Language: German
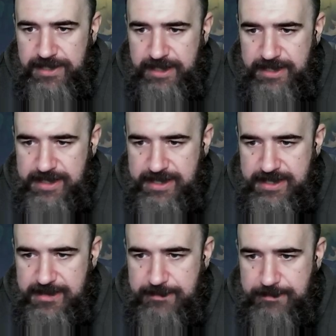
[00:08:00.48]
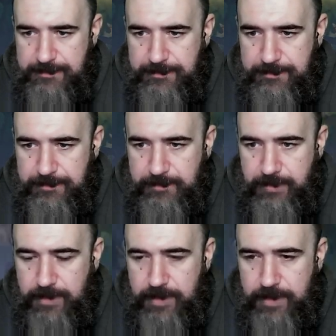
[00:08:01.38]
einsetzen.
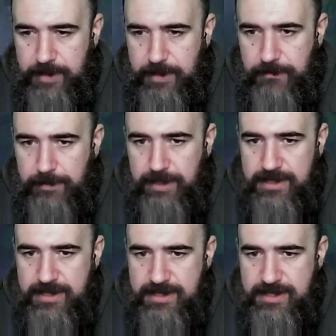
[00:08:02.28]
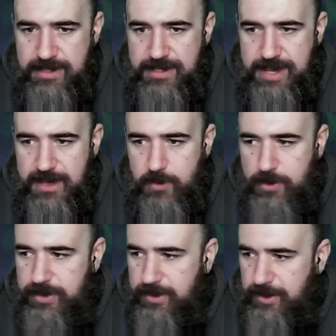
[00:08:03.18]
Menschen sind sehr
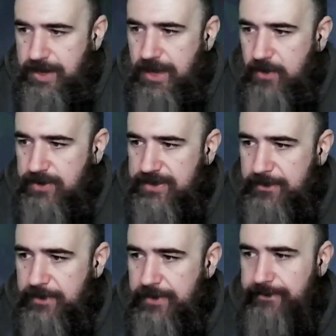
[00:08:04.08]
gute Nahrungssammler.